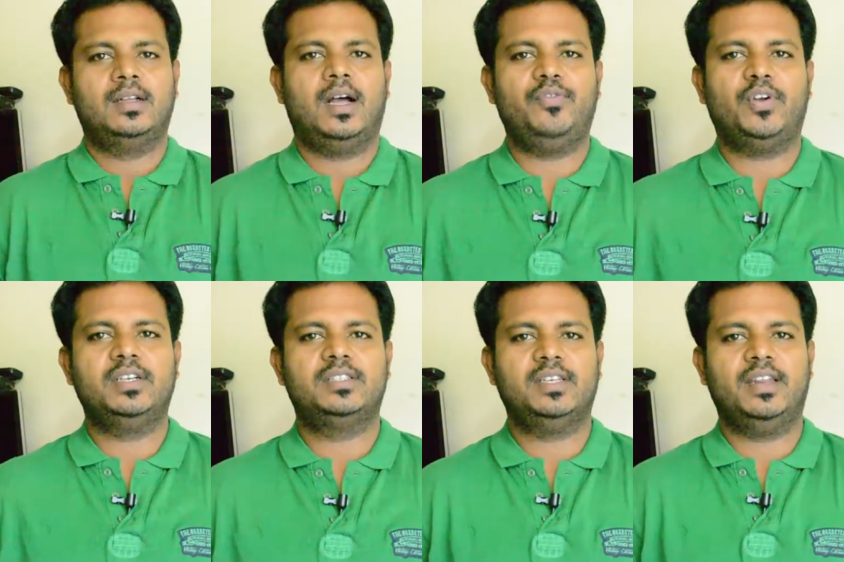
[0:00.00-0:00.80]
హాయ్
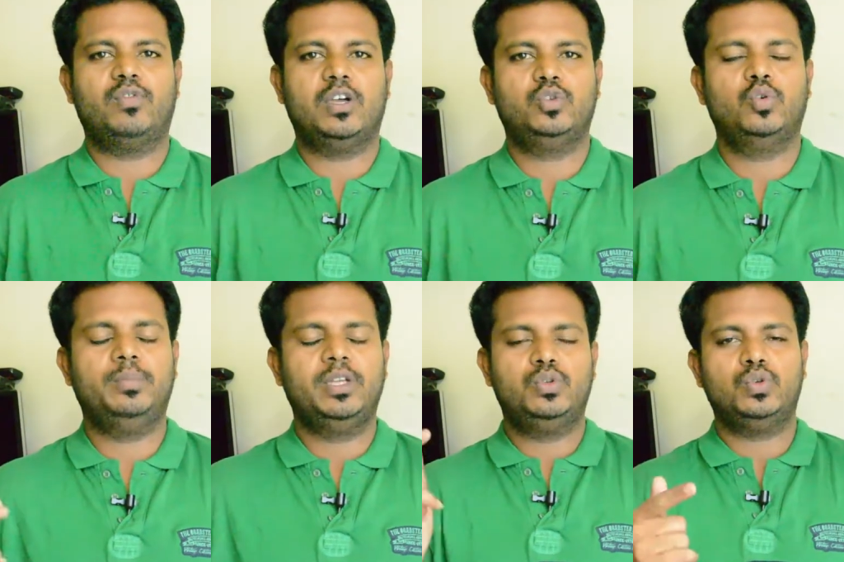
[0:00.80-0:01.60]
ఫ్రెండ్స్ నేను వాసు
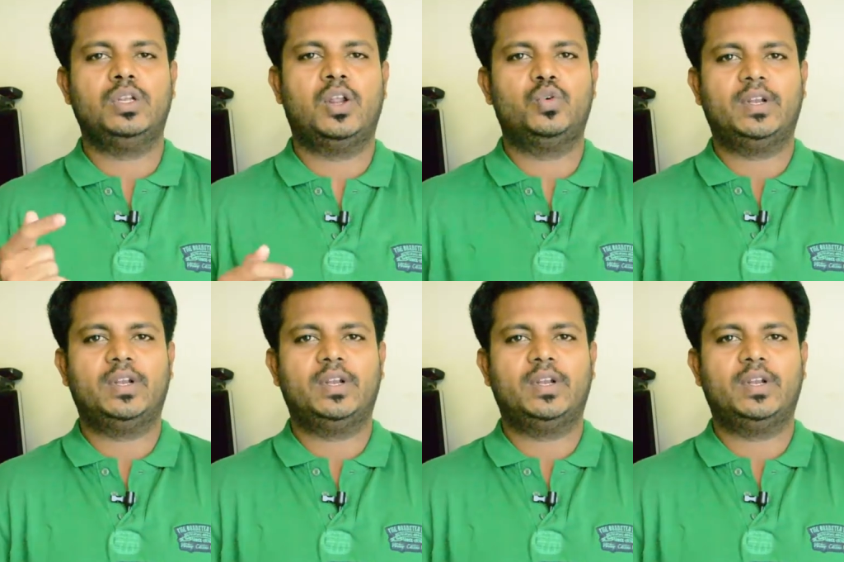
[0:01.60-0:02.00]
మీరు చూస్తున్నారు